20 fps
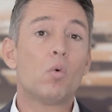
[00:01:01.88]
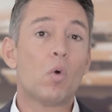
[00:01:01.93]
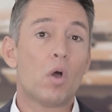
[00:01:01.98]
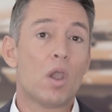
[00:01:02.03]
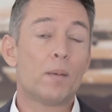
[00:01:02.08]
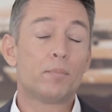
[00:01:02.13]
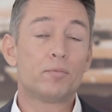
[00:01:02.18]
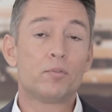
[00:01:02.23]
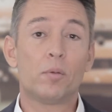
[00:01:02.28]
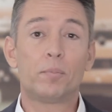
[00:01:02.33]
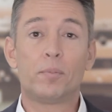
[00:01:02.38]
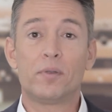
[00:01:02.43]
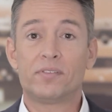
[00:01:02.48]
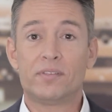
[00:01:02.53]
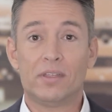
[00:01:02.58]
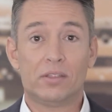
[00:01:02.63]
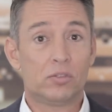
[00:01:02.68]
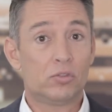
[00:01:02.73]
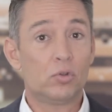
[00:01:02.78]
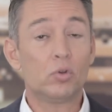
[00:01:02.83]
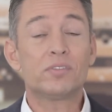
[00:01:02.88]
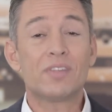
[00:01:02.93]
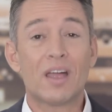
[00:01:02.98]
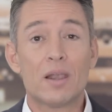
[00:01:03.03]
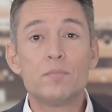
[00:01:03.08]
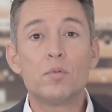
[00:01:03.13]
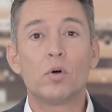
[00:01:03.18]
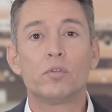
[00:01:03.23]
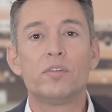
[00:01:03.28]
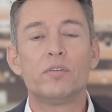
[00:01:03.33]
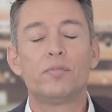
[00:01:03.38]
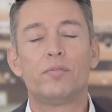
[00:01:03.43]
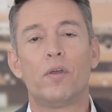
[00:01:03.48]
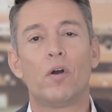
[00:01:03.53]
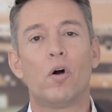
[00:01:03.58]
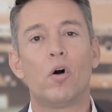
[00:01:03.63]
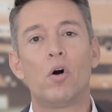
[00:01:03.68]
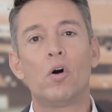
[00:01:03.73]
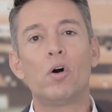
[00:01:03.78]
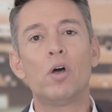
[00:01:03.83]
ou un laptop et c'est totalement
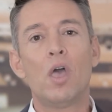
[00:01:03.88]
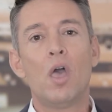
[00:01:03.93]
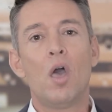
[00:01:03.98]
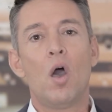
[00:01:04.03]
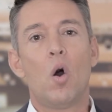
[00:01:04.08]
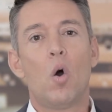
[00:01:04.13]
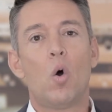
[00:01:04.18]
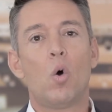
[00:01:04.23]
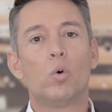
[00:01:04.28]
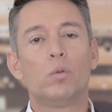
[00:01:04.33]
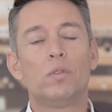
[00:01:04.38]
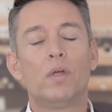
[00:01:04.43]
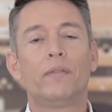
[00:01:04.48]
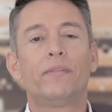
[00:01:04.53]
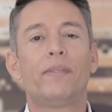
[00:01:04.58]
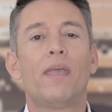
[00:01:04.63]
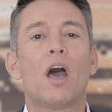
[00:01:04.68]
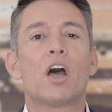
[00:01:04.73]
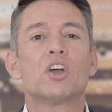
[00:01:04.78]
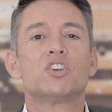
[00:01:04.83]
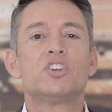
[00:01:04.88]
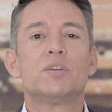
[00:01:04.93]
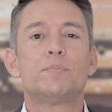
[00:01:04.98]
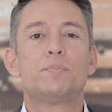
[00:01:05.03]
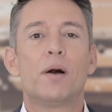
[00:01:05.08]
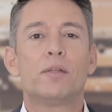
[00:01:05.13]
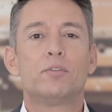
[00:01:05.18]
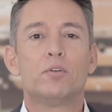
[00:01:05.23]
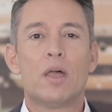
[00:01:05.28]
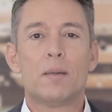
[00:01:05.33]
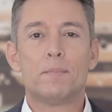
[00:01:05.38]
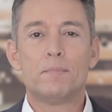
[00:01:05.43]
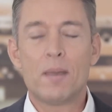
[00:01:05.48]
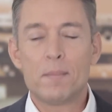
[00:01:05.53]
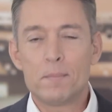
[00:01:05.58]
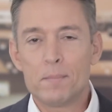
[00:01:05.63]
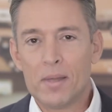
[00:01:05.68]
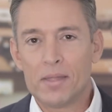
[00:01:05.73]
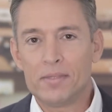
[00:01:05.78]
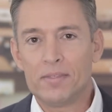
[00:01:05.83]
différent. On n'interagit pas de la
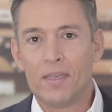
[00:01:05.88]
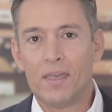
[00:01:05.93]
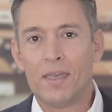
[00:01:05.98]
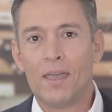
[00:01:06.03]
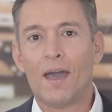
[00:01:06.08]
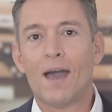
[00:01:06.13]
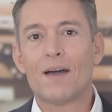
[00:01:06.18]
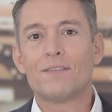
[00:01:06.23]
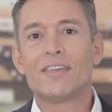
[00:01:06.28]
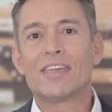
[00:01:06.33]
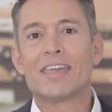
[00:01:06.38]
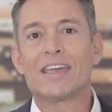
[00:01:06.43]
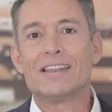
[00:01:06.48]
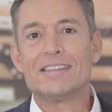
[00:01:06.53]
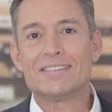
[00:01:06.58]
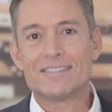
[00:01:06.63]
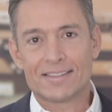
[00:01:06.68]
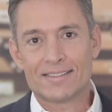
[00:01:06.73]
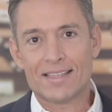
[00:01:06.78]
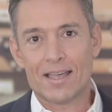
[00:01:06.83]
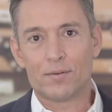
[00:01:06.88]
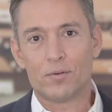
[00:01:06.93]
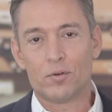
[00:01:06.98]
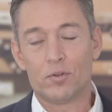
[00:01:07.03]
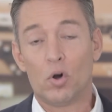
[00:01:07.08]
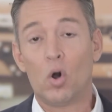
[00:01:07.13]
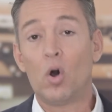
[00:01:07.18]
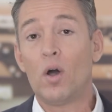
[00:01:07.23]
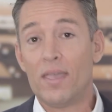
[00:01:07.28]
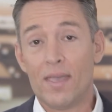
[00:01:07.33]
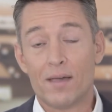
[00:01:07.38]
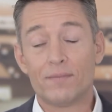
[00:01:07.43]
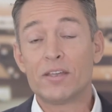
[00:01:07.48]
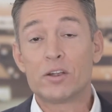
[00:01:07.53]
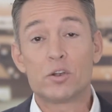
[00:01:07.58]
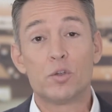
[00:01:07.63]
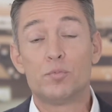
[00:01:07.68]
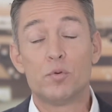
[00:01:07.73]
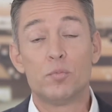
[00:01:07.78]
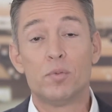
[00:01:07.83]
même manière avec les intervenants et
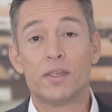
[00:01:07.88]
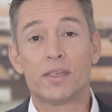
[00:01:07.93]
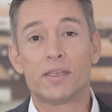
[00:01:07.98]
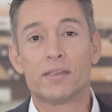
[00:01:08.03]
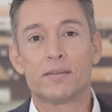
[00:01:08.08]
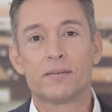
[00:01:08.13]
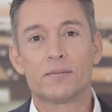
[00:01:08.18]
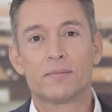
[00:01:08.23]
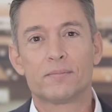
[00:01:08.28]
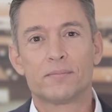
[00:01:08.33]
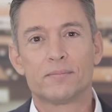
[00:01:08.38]
avec le public.